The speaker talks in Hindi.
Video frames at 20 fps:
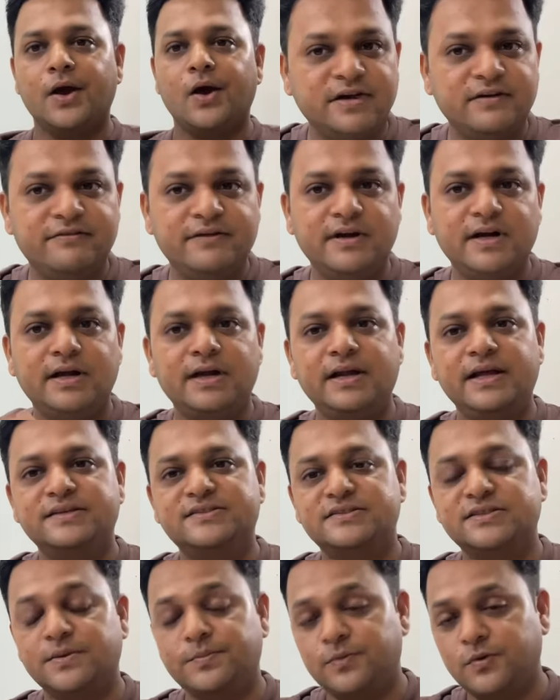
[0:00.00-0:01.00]
डेफिनेटली
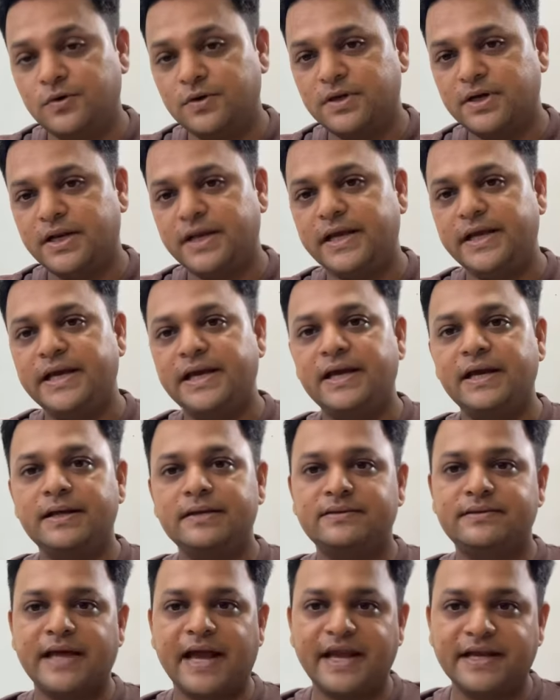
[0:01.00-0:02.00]
सपोर्ट
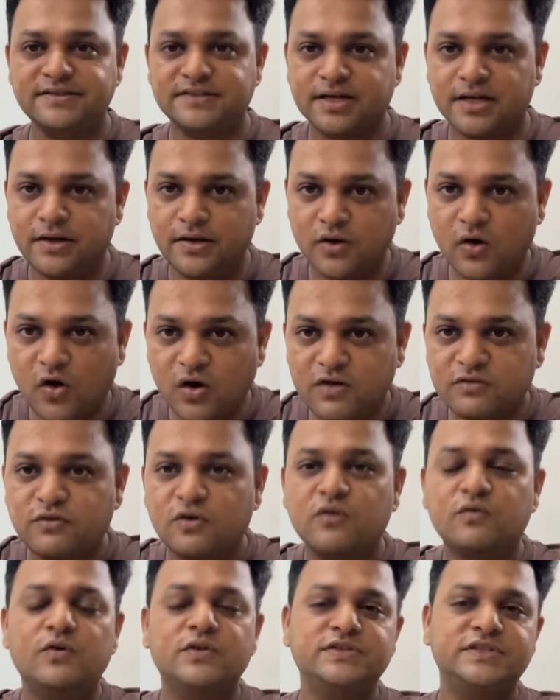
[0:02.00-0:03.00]
करिए थैंक्स अ लॉट
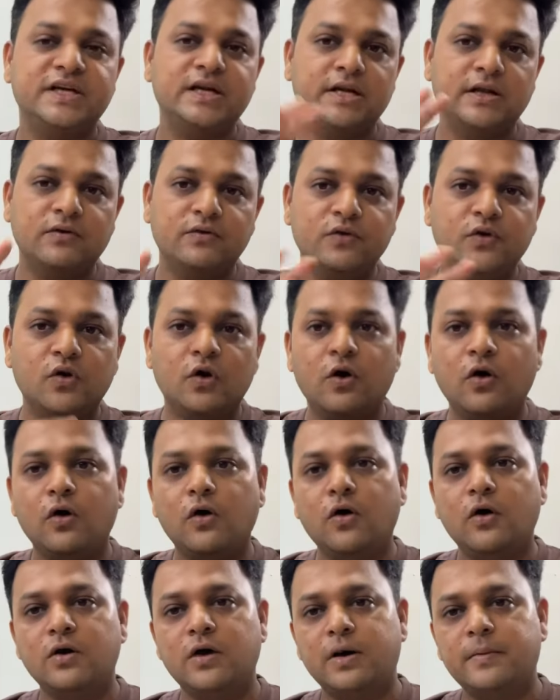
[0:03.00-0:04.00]
फॉर वॉचिंग लव यू
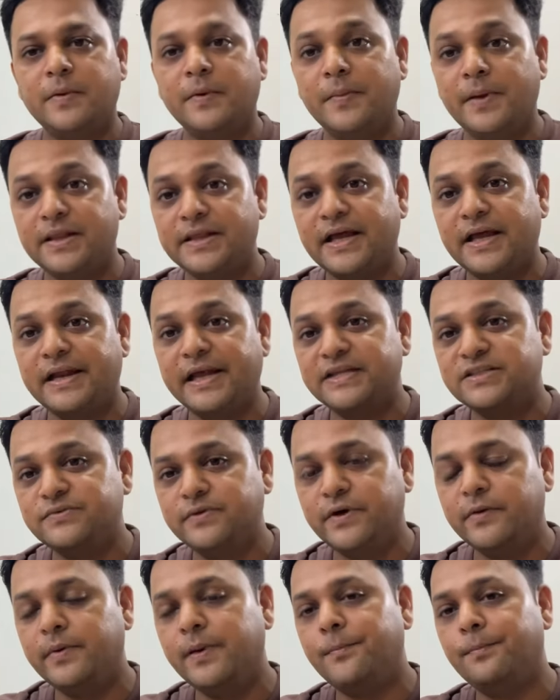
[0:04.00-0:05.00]
ऑल अभी मिलते हैं
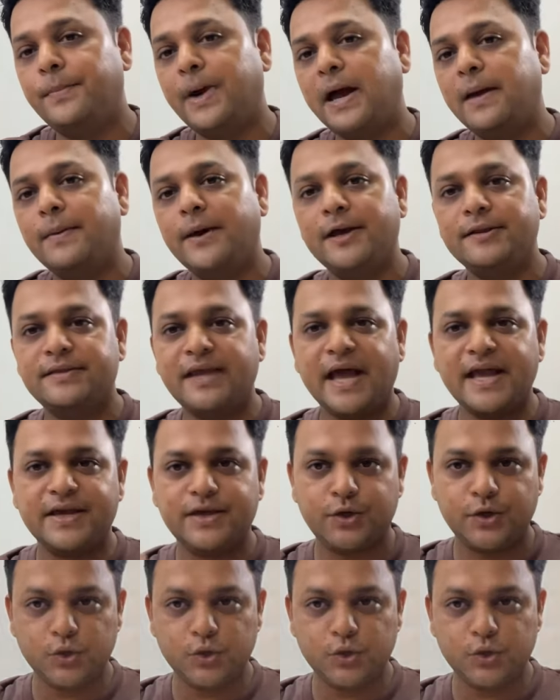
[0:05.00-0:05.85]
नेक्स्ट वीडियो में बाय बाय थैंक